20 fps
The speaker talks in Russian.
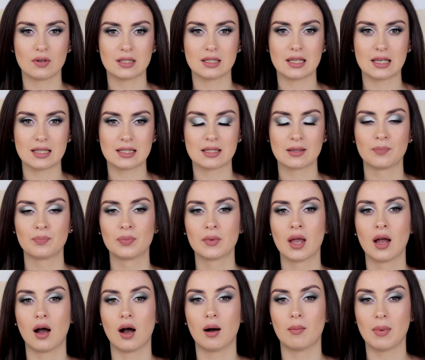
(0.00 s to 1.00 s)
у вас есть
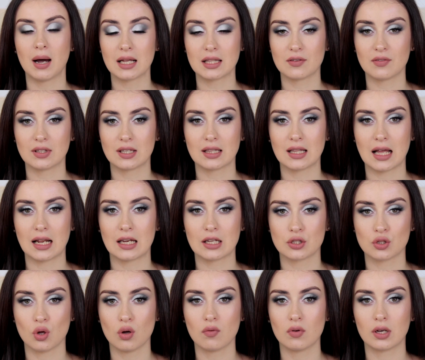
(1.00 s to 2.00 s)
матовые тональные
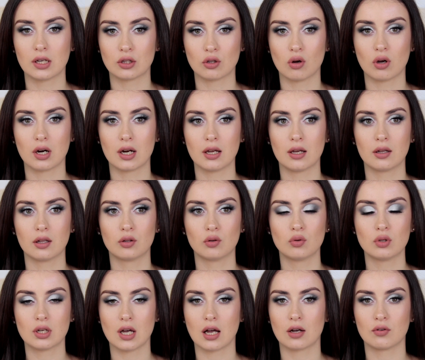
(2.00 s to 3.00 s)
основы, которые, ну,
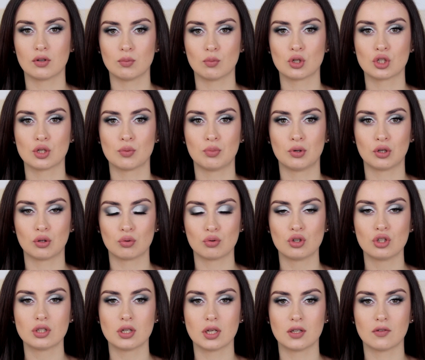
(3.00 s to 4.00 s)
никак вы не можете
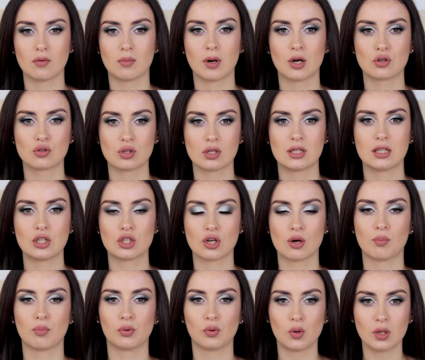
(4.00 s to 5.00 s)
приручить, они вам кажутся
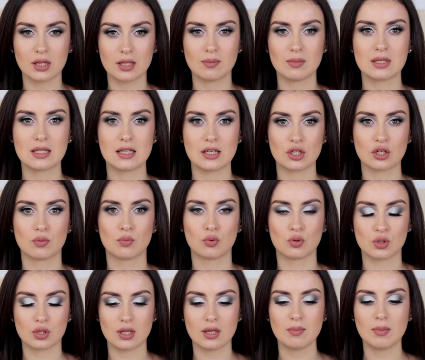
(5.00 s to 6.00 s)
слишком плотными, слишком
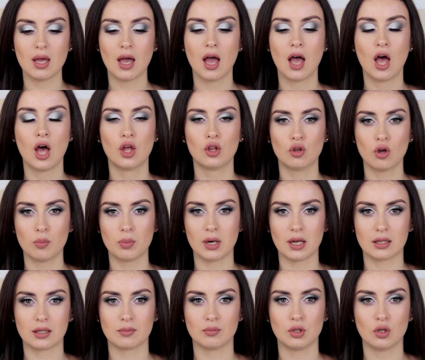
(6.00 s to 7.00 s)
густыми, но при
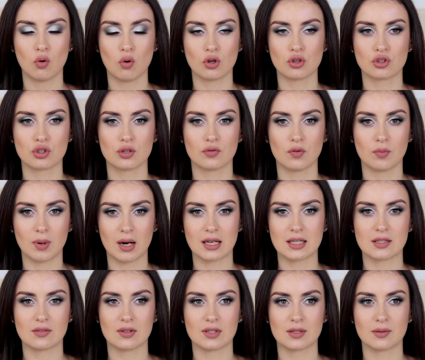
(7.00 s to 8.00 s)
этом не хочется
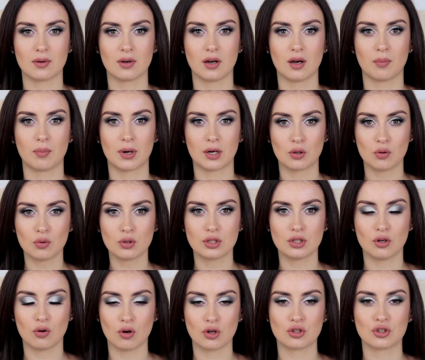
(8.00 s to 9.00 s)
выбрасывать э, продукт,
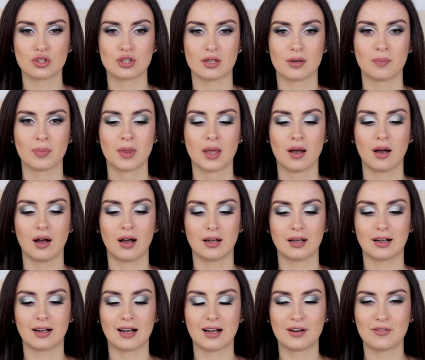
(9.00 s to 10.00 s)
не хочется,
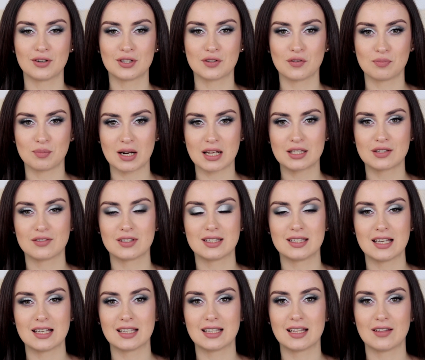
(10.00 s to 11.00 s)
э, как говорится, выбрасывать
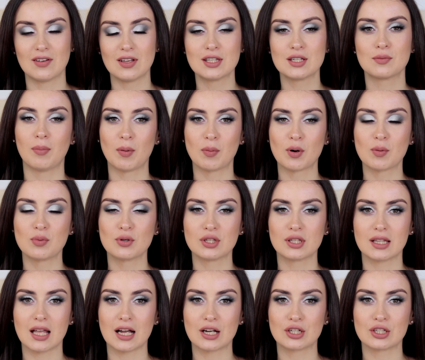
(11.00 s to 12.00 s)
деньги на ветер. Попробуйте
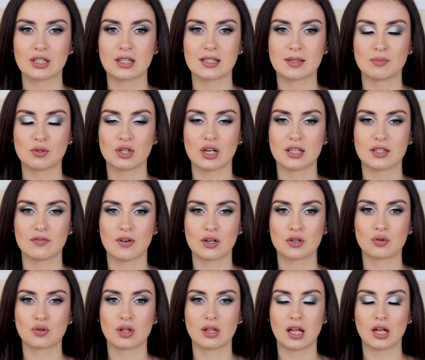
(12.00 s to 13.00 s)
также смешать
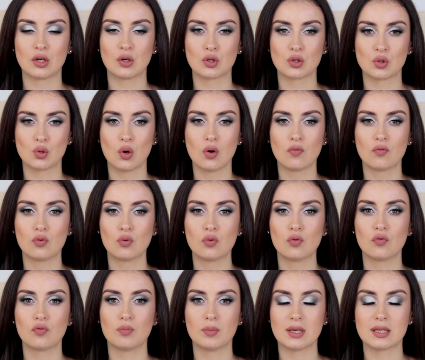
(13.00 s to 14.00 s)
вашу тональную основу
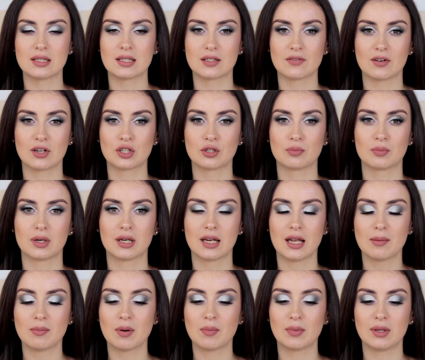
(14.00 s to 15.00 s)
вместе с вашим
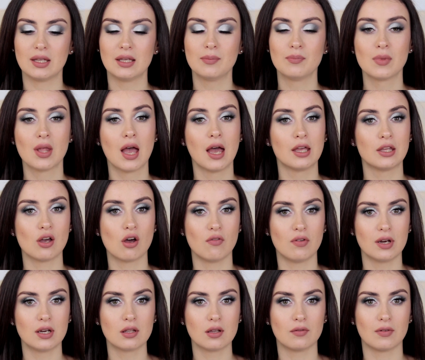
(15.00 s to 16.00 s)
кремом, и я
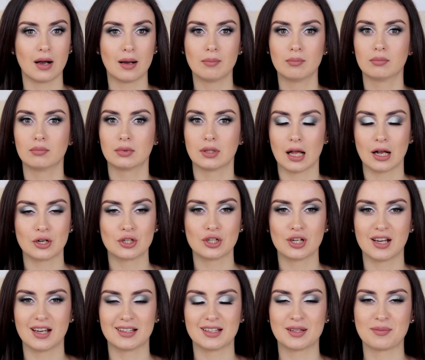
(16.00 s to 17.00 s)
уверена, вам также
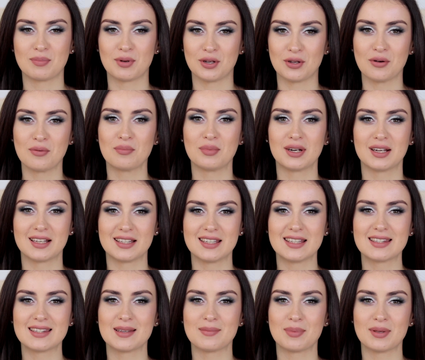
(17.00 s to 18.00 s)
этот прием пригодится